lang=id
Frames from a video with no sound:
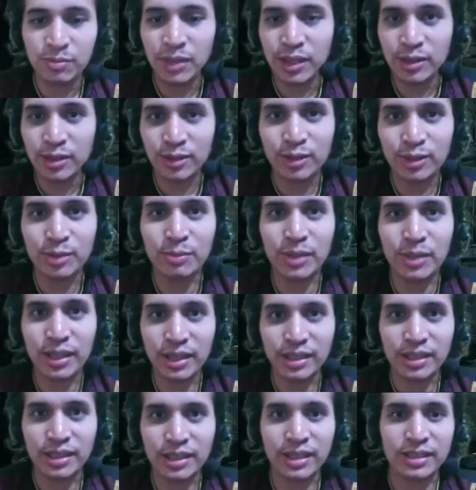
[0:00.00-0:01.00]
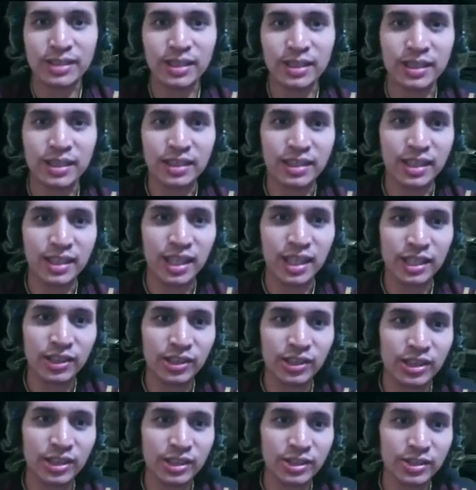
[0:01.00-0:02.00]
itu nyebelin guys Eganato
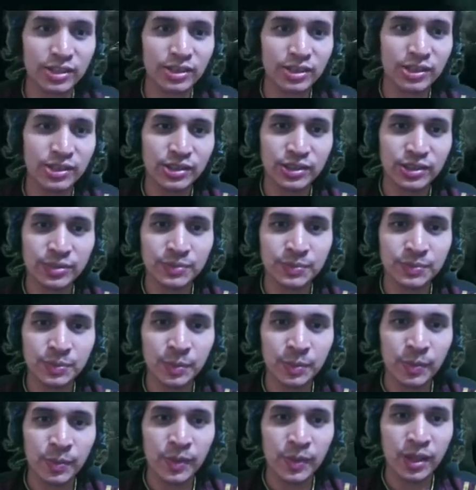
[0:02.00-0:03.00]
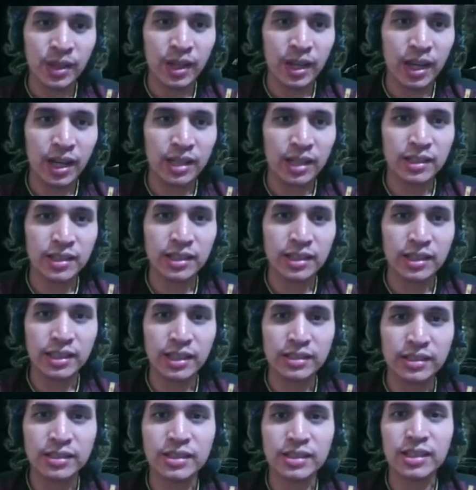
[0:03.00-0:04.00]
itu Yang ada di
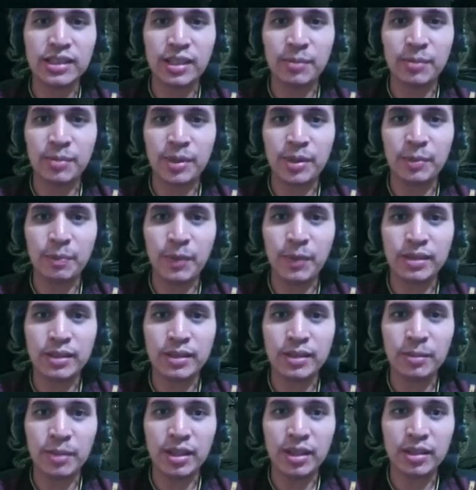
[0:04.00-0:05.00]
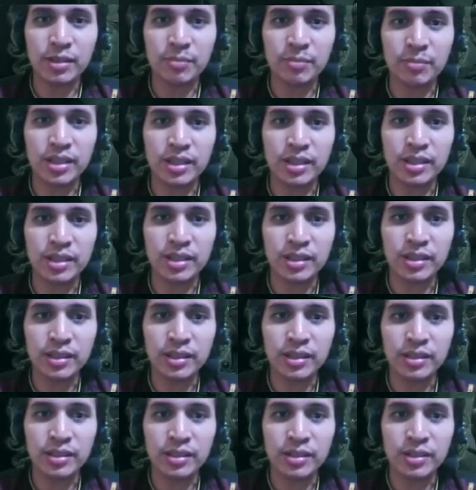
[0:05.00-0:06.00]
Resident Evil 4 sama 6 ini
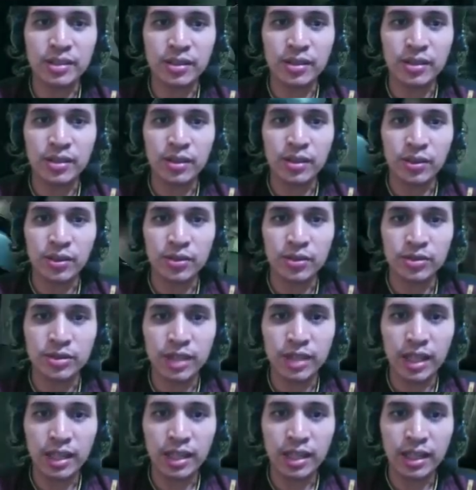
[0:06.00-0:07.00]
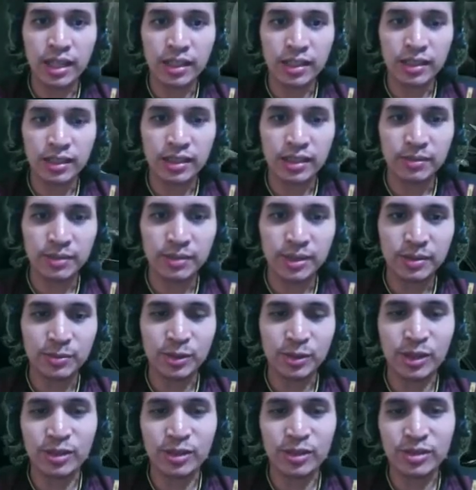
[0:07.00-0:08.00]
Ustanak Apa
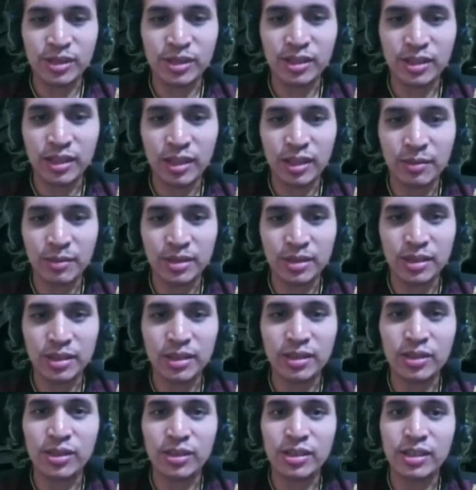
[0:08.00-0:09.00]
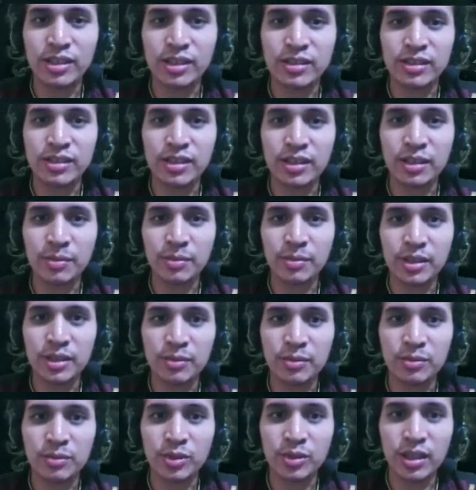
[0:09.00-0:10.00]
bukan Ustanak Apa sih kalau di Resident Evil
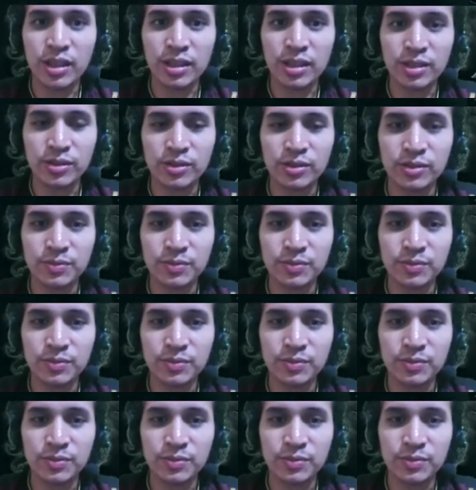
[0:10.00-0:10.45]
6 tuh ada tuh